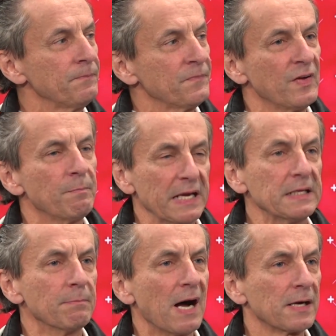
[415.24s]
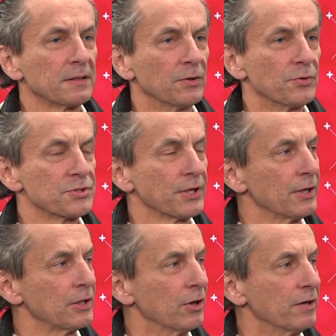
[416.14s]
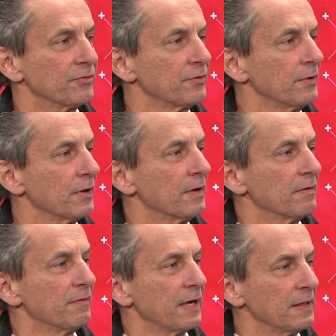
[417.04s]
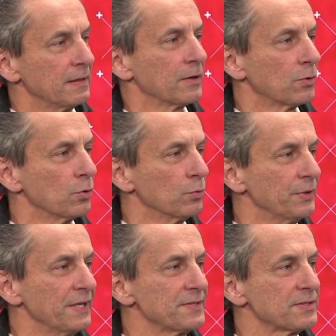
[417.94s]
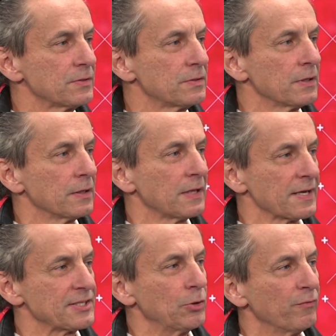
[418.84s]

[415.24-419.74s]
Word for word: wie Medienmacht in Österreich läuft, äh, weil der Kolumnist Tassilo